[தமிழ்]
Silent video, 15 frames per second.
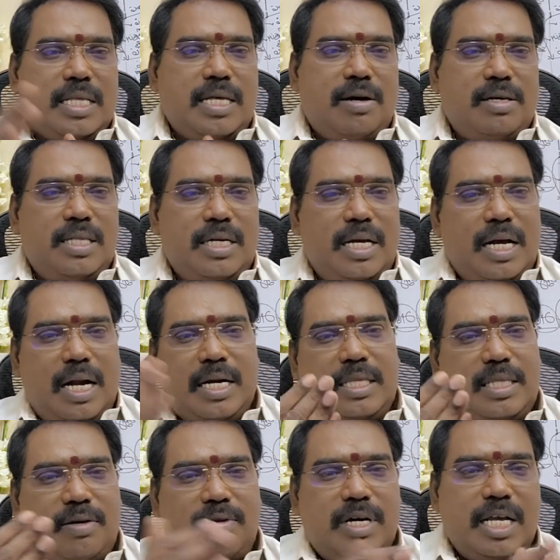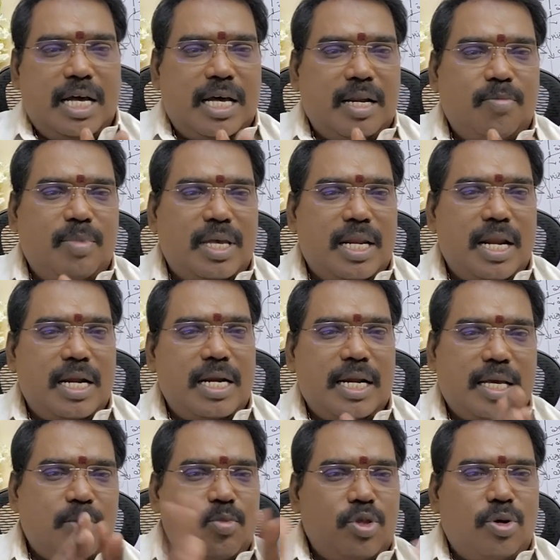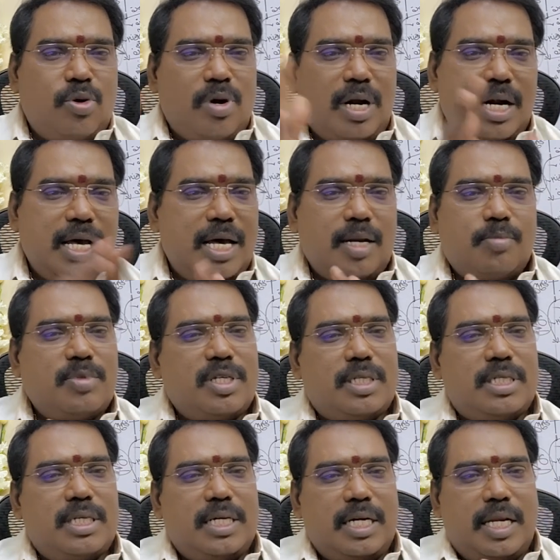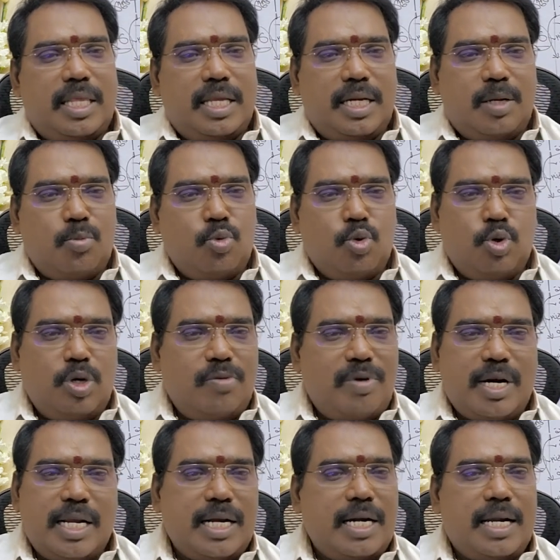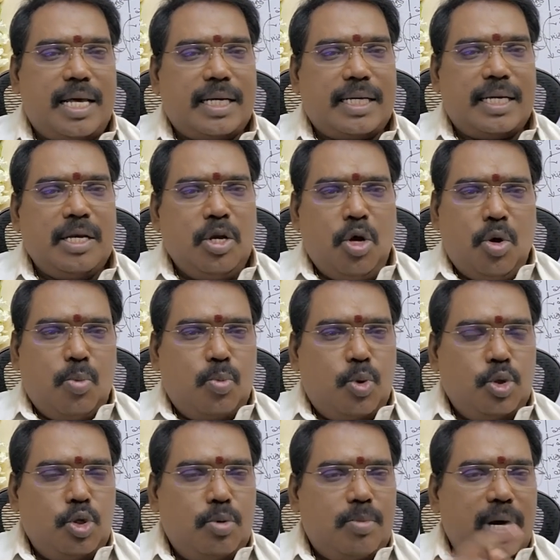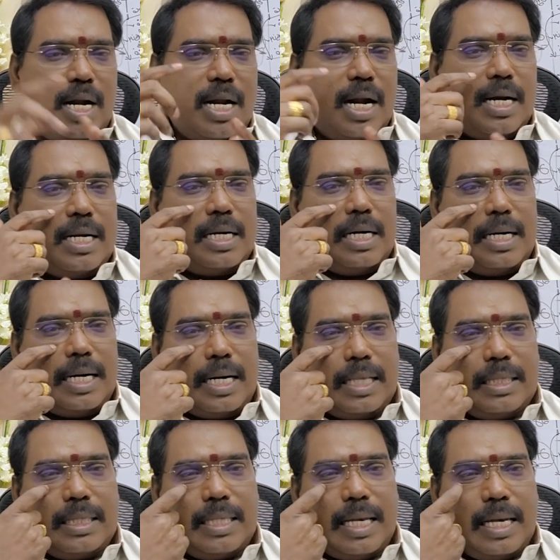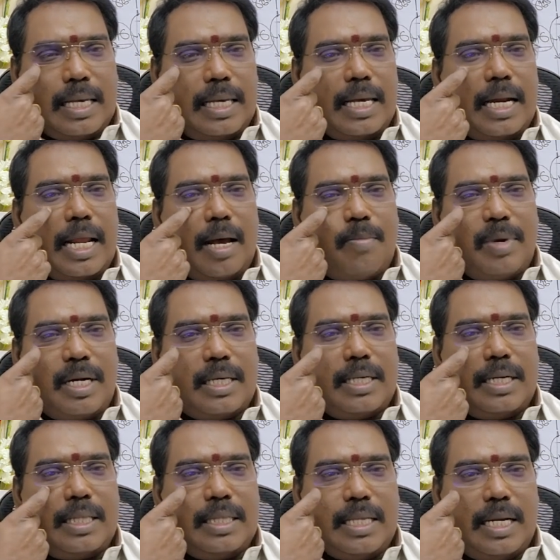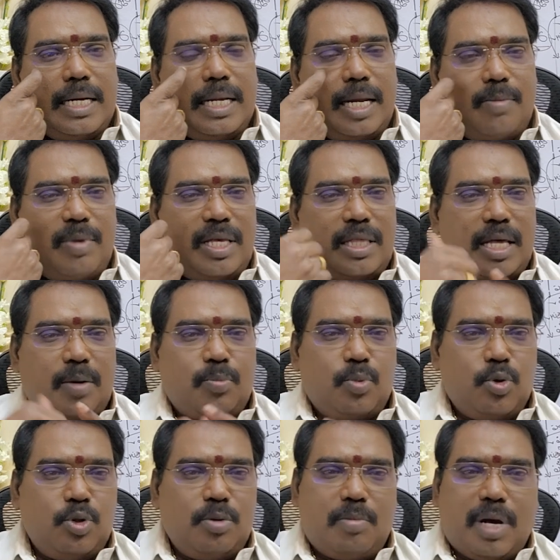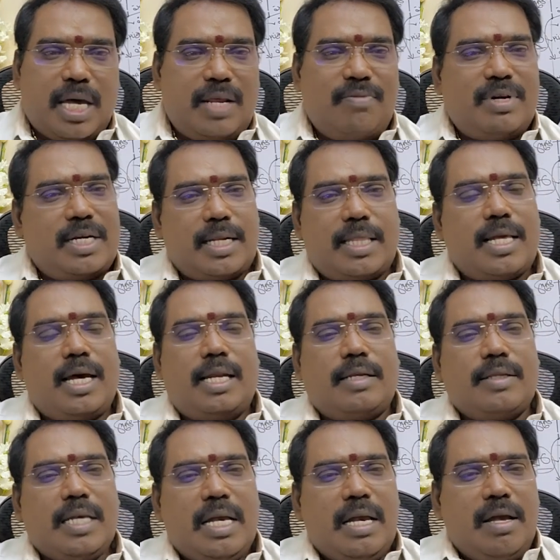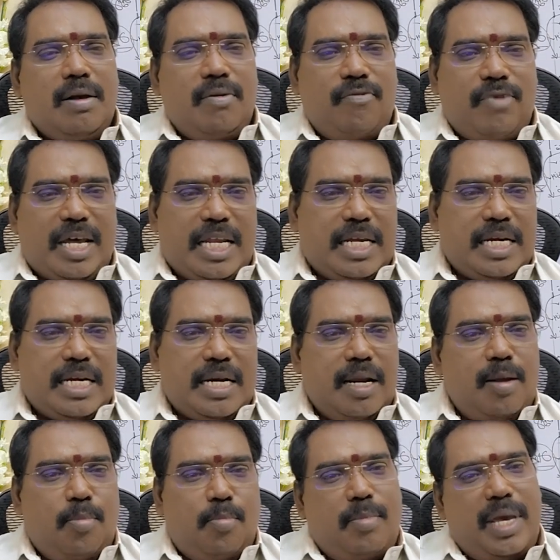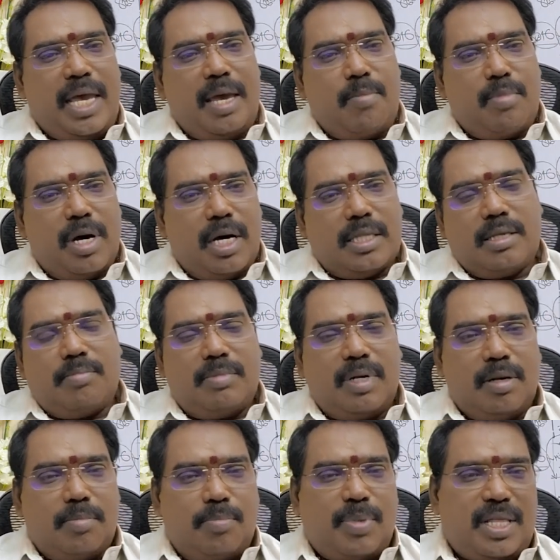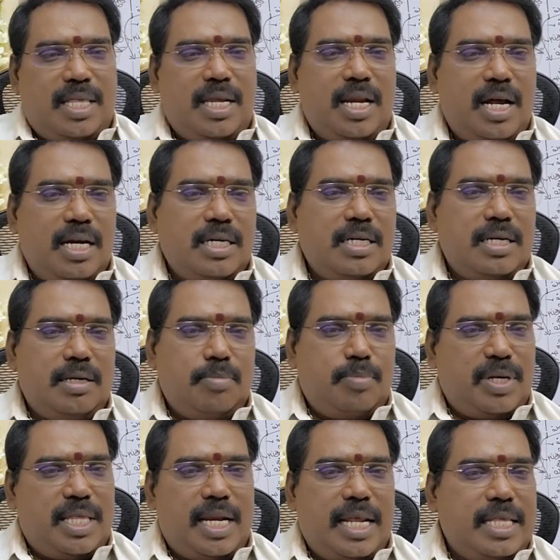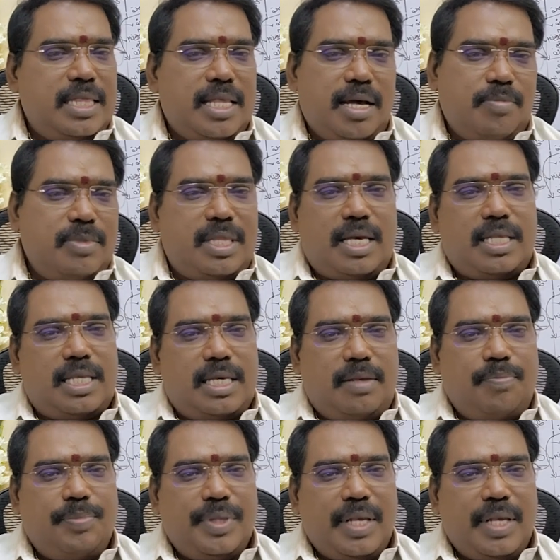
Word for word: அதாவது அடுத்த வருடம் ஆரம்பிக்கலாம்னு நினைக்கும் போது கொரோனா ஆரம்பிச்சிருச்சு கிட்டத்தட்ட மூன்று வருடங்களாக பொது மாநாடுகள் நடத்த இயலாமல் இருந்த நிலைமை தற்போது மாறிவிட்டதால் வருகின்ற மே மாதம் பதினான்கு பதினைந்தாம் தேதி